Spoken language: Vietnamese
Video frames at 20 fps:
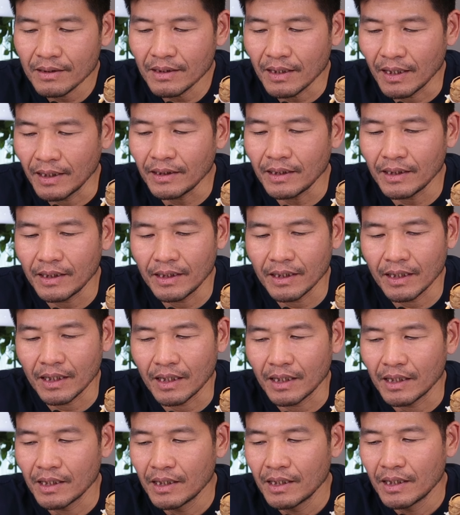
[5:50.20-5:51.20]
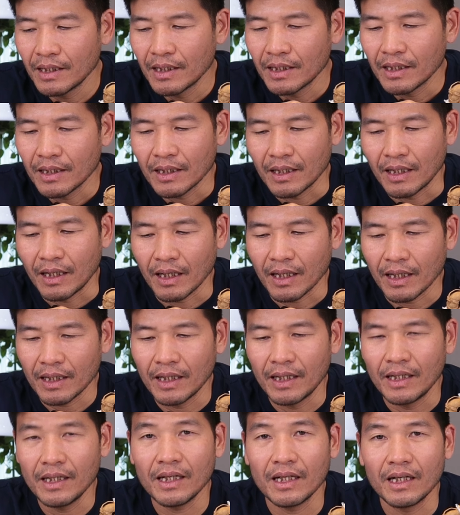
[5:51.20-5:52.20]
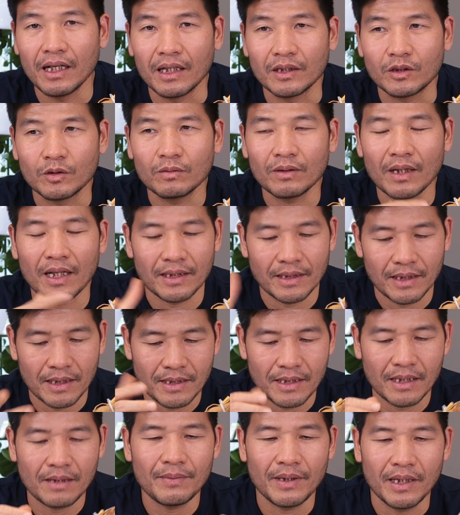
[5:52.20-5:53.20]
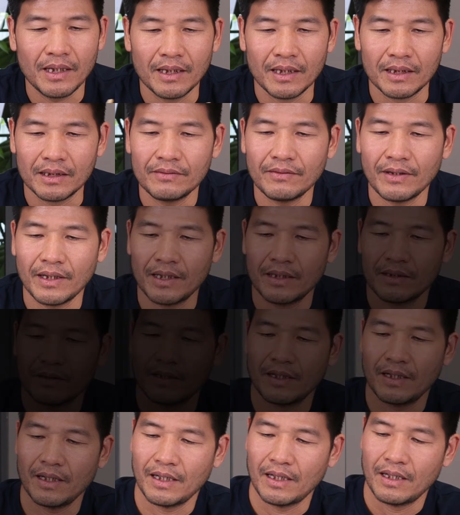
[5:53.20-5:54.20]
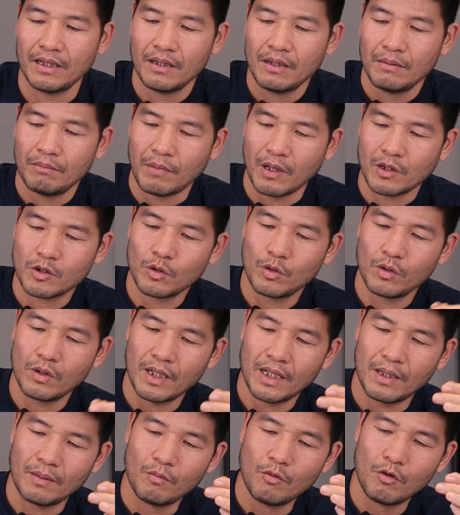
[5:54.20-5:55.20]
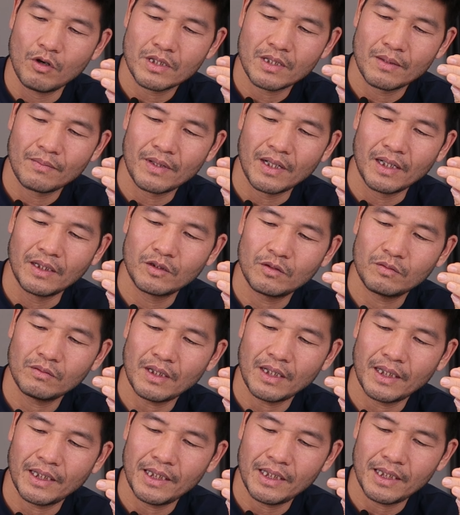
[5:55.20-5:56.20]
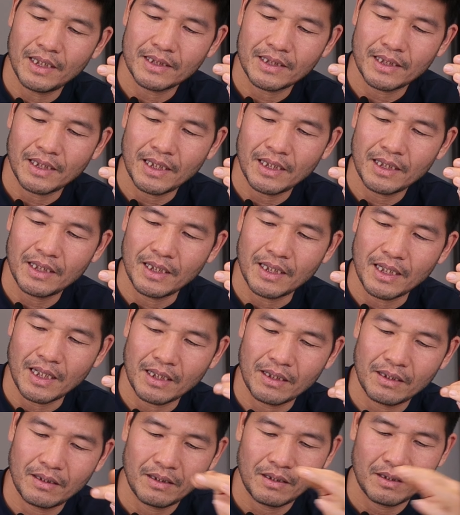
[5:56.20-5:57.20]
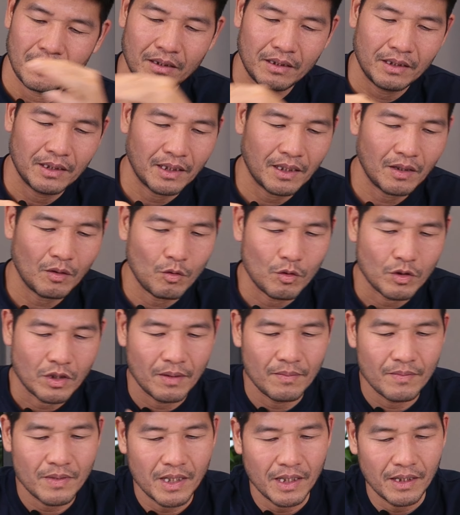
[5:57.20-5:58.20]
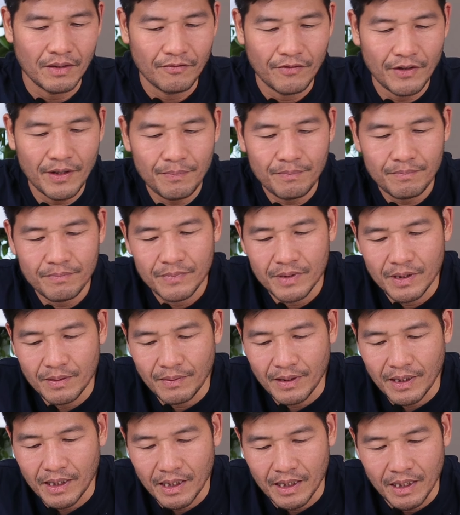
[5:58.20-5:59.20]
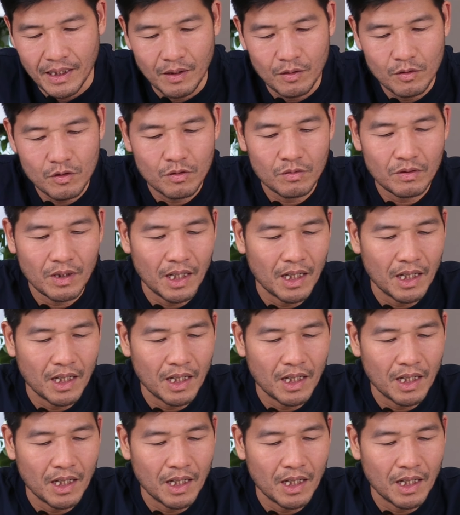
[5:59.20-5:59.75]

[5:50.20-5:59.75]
Đấy thì à, à, cái đấy là chúng ta sẽ dễ bị lừa như vậy. Cho nên là mặc dù là mua sâm rừng chúng ta nghĩ là sẽ được ăn những cái củ sâm xịn vip, nhưng mà nếu chúng